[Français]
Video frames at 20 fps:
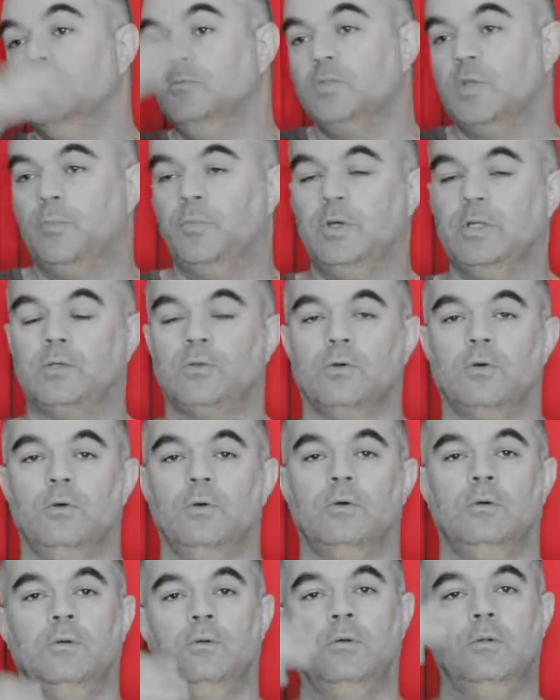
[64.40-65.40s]
ça peut être
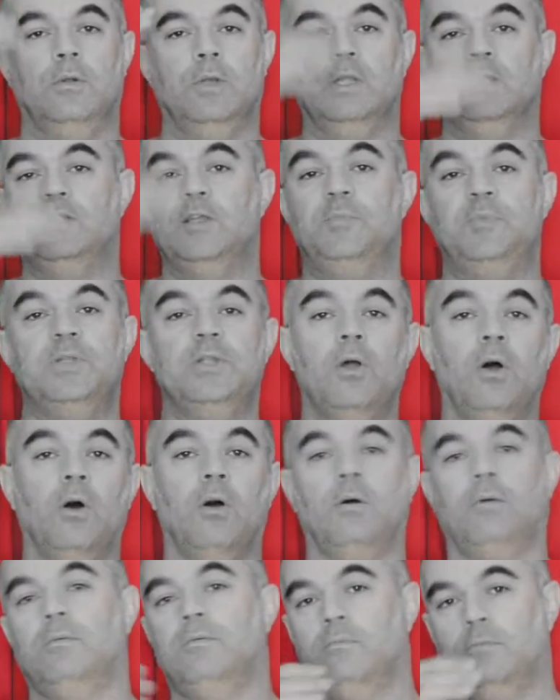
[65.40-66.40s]
euh, les
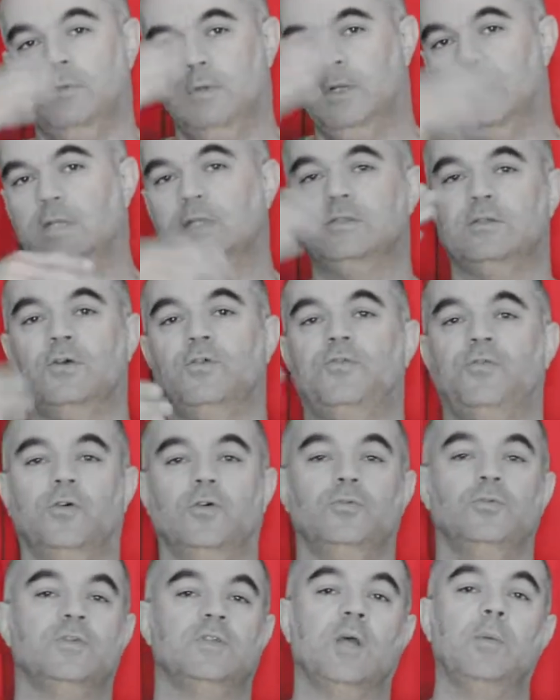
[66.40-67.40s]
épidores, les
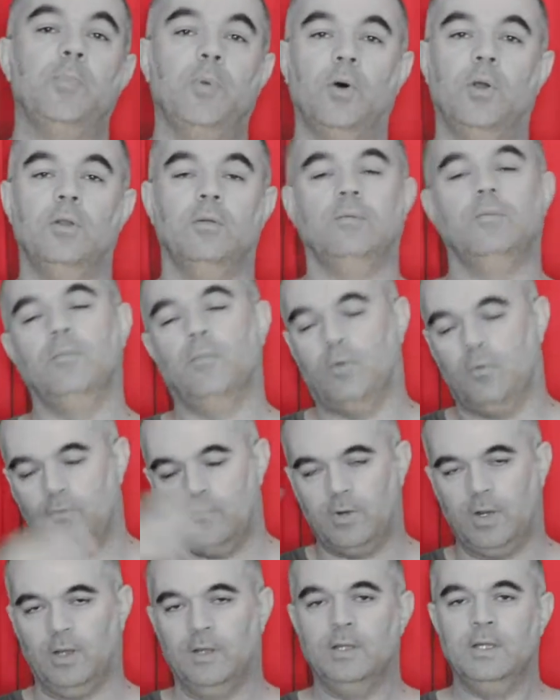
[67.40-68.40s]
enfants de Saint-Paul, bon
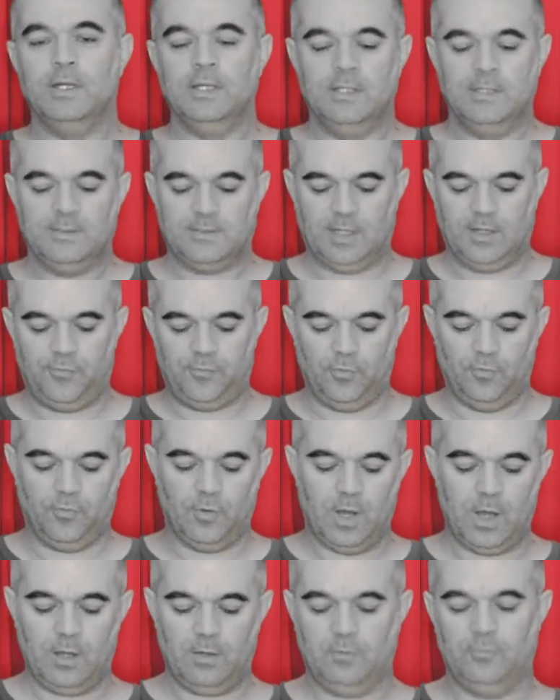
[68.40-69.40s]
voilà. Ça, il faut
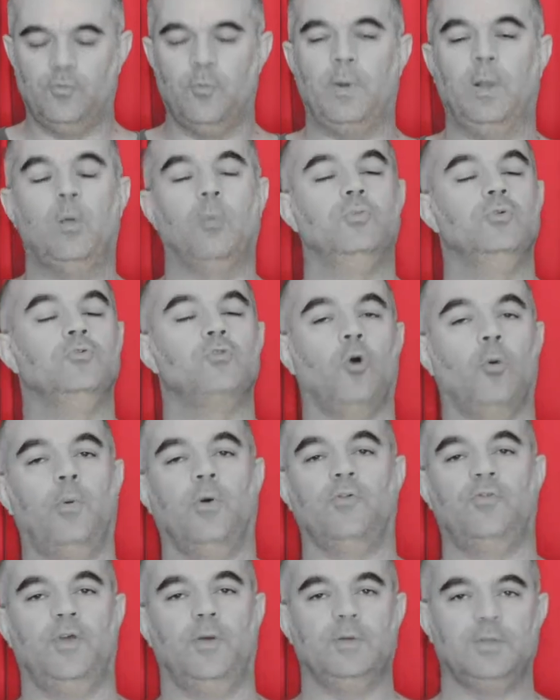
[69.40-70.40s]
voir, il ne faut pas non plus trop
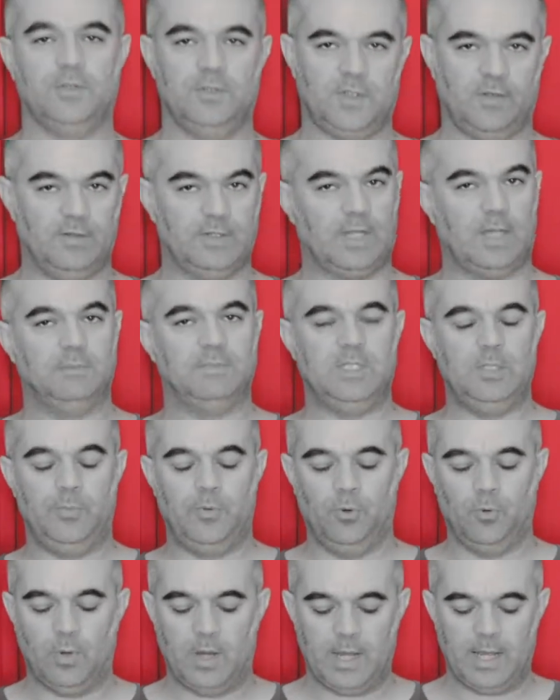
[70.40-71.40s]
en faire parce que ça va être un petit
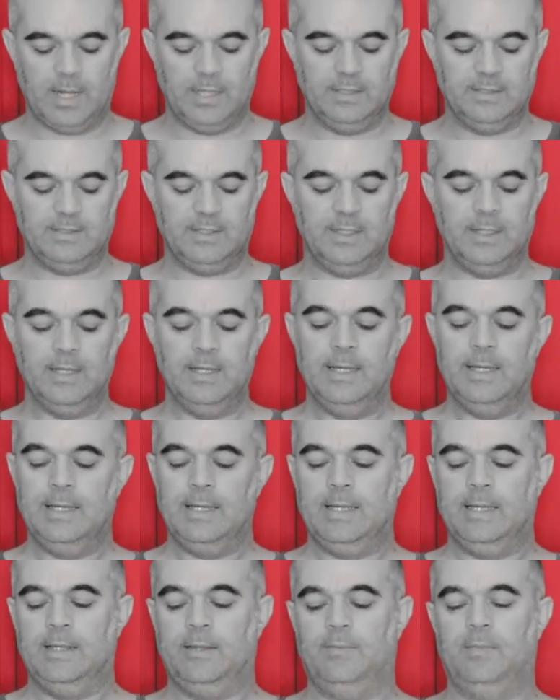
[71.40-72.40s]
peu long à réaliser
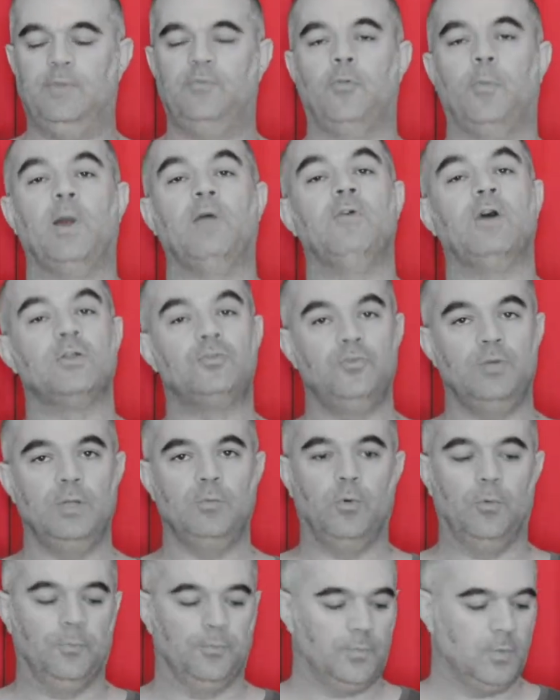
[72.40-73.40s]
mais il faut prévoir tous les
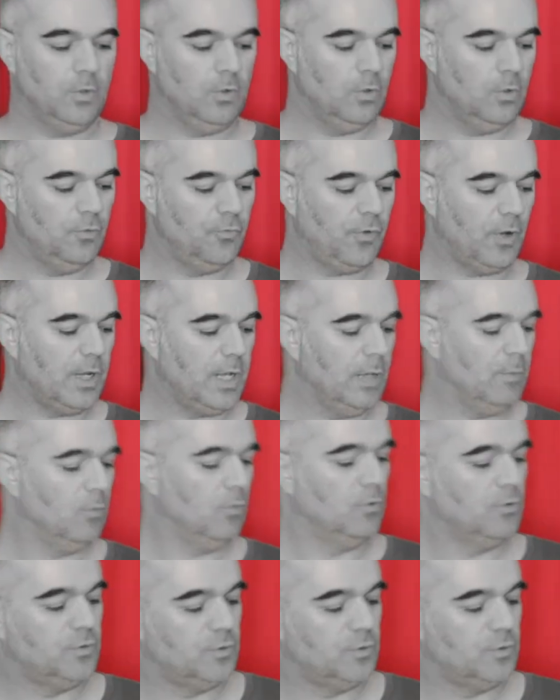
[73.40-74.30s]
mots. Une fois que les mots